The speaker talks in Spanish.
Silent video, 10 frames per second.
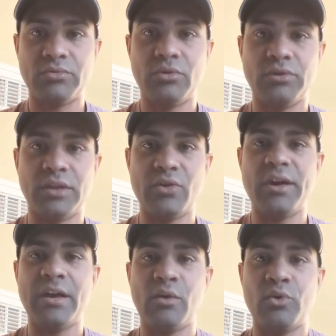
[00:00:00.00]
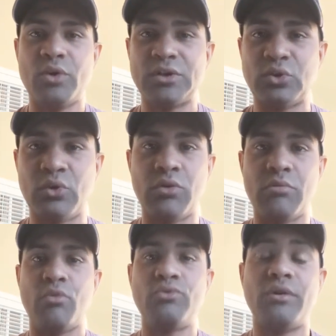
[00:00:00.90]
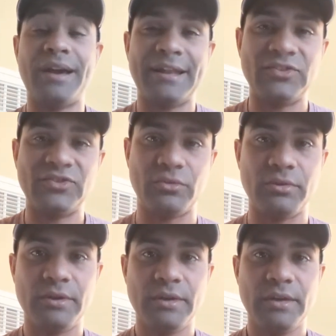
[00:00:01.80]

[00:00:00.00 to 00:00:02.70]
donde Dios incluyó a todo el mundo en Cristo